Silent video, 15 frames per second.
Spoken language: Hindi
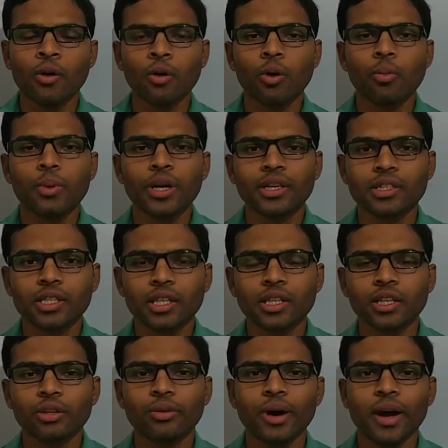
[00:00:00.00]
वो बेटसन
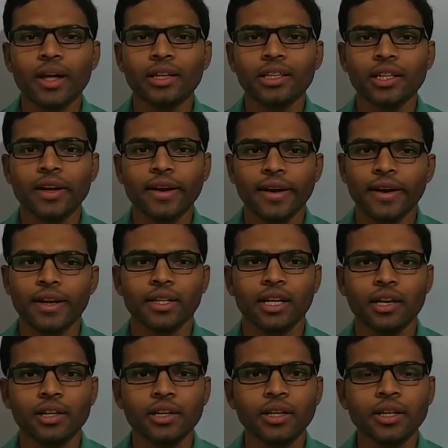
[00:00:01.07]
के द्वारा दिया गया
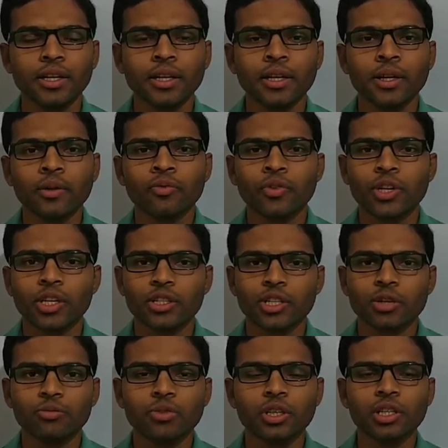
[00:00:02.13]
था ठीक ये
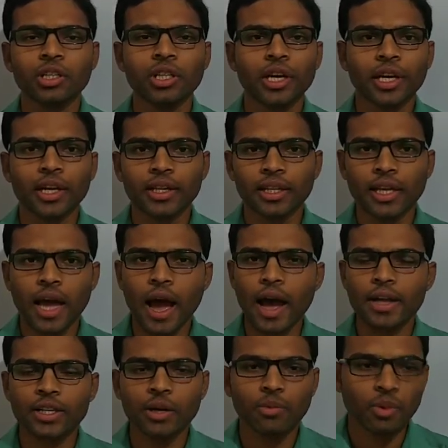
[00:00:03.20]
सब चीज देखे थे
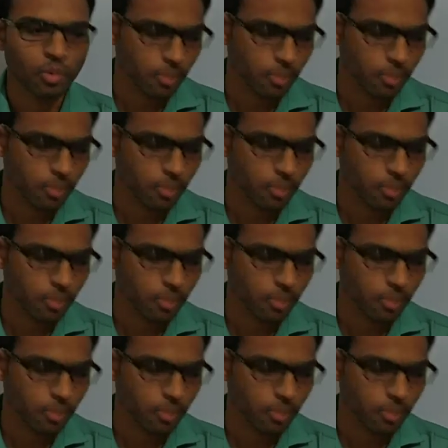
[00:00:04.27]
आज हम लोग